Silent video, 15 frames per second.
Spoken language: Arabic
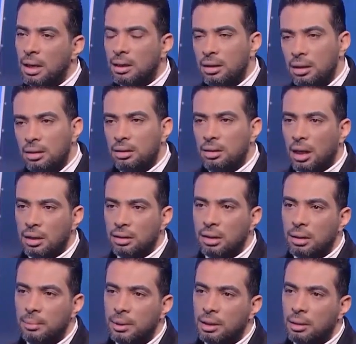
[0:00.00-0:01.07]
اكيد عن
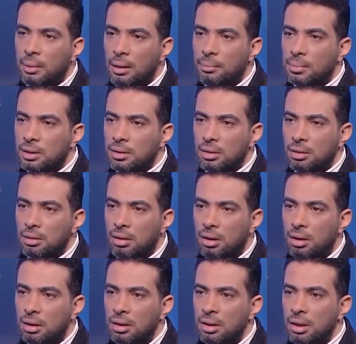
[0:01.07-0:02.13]
نجمنا محمد
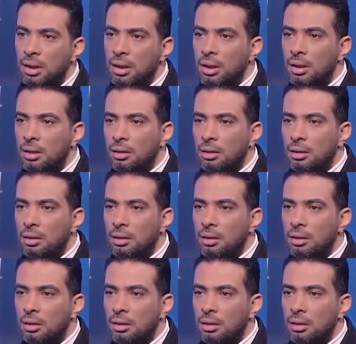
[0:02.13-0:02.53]
صلاح طبعا